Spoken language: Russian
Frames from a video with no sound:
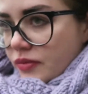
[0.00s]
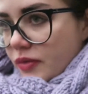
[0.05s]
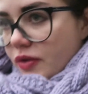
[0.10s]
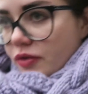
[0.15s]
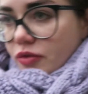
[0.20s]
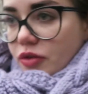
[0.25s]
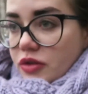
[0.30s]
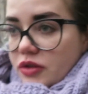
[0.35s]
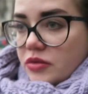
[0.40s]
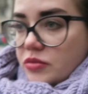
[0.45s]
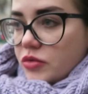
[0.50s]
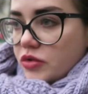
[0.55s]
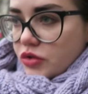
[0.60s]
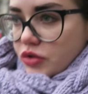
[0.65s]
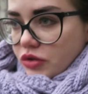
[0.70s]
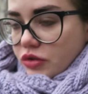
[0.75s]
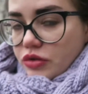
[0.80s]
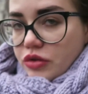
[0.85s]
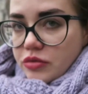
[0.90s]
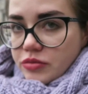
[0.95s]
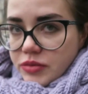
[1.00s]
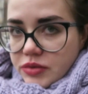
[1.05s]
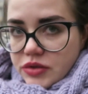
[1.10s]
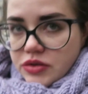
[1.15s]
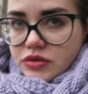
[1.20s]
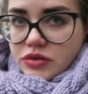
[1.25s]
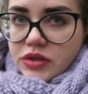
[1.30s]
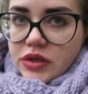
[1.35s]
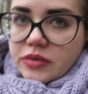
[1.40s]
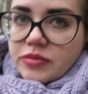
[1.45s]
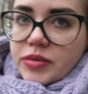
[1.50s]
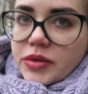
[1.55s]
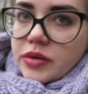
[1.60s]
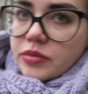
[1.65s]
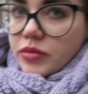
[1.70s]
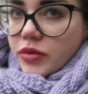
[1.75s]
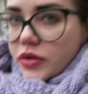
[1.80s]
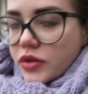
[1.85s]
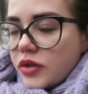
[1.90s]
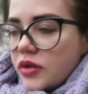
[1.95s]
Вот, немножечко дома с утра
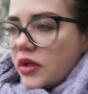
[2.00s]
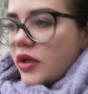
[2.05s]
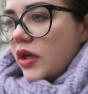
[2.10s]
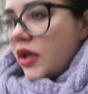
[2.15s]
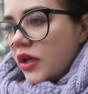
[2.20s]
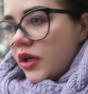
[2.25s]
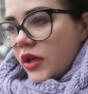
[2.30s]
поработала